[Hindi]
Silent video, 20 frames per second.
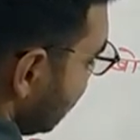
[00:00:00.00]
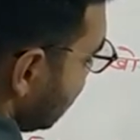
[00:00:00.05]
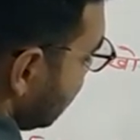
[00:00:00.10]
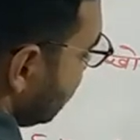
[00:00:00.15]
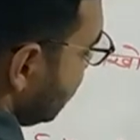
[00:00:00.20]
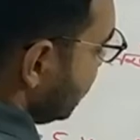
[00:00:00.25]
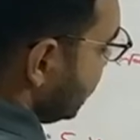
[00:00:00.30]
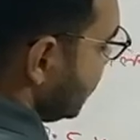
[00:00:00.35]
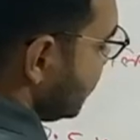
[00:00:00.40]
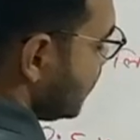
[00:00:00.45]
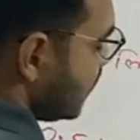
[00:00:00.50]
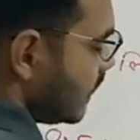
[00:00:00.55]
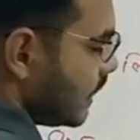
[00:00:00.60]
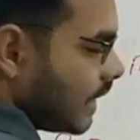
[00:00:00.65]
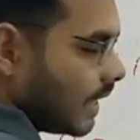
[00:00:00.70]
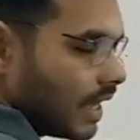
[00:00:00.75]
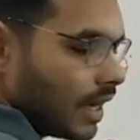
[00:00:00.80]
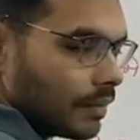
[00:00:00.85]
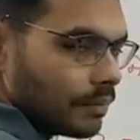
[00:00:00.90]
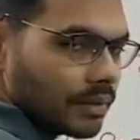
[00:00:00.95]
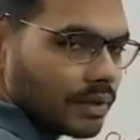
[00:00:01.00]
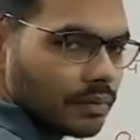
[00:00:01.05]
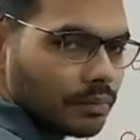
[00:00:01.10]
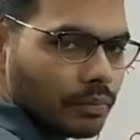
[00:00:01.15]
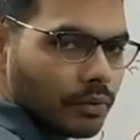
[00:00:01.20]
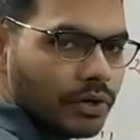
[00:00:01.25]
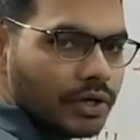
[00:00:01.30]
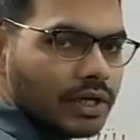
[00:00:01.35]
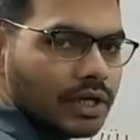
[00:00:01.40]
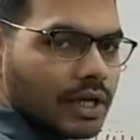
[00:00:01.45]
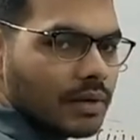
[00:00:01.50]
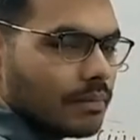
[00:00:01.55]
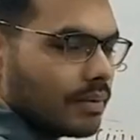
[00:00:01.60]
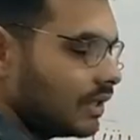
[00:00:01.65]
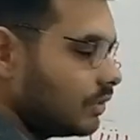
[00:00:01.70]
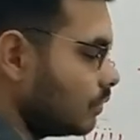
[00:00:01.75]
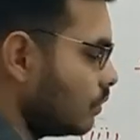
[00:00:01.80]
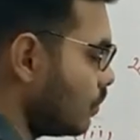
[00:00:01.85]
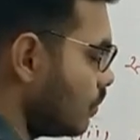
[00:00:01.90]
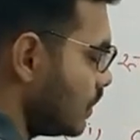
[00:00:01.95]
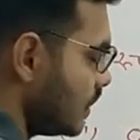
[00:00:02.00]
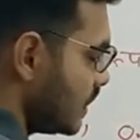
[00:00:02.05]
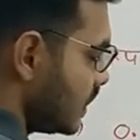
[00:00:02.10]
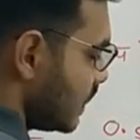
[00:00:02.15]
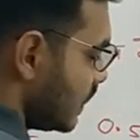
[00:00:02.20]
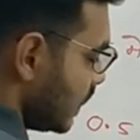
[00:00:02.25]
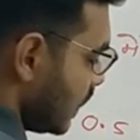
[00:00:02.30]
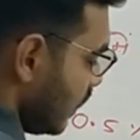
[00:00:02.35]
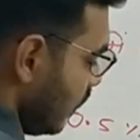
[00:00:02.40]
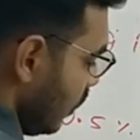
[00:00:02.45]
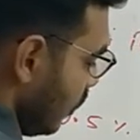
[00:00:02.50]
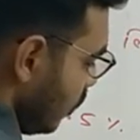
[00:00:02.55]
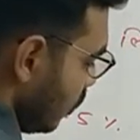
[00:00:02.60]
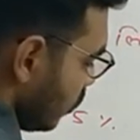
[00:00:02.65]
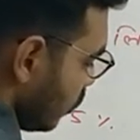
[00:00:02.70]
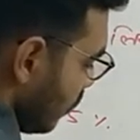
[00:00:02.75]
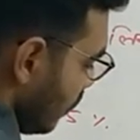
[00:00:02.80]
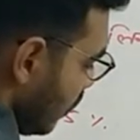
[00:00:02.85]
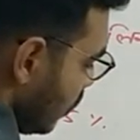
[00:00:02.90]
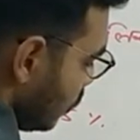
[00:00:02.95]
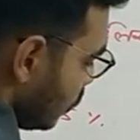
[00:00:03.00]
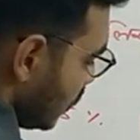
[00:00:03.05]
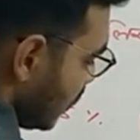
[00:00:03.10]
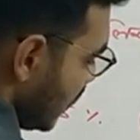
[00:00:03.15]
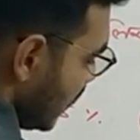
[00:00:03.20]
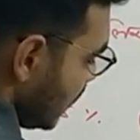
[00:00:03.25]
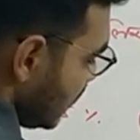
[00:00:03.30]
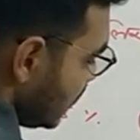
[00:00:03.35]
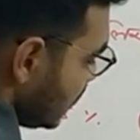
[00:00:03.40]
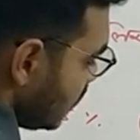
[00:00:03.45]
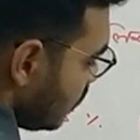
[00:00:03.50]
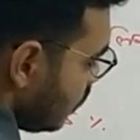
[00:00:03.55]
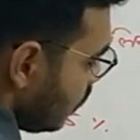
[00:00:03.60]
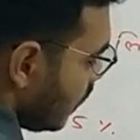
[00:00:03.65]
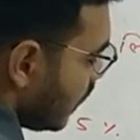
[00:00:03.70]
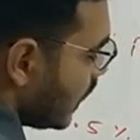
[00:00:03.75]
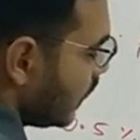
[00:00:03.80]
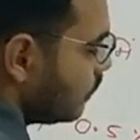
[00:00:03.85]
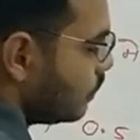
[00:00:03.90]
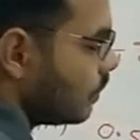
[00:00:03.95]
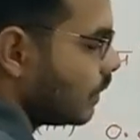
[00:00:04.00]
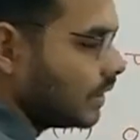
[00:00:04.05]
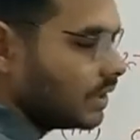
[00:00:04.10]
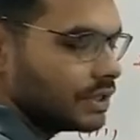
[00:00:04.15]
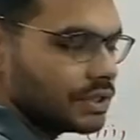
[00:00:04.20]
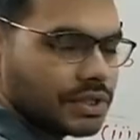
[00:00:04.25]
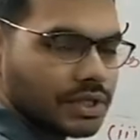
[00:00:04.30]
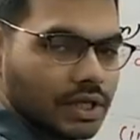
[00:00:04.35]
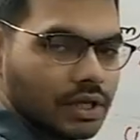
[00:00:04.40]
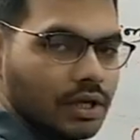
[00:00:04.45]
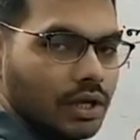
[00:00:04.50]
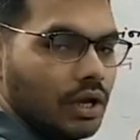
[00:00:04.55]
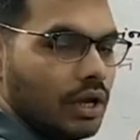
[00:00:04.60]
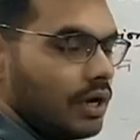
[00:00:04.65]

कितनी डिजिट है यहां पर पॉइंट के बाद दो डिजिट है तो मैं उतने ही जीरो लगा दूंगा नीचे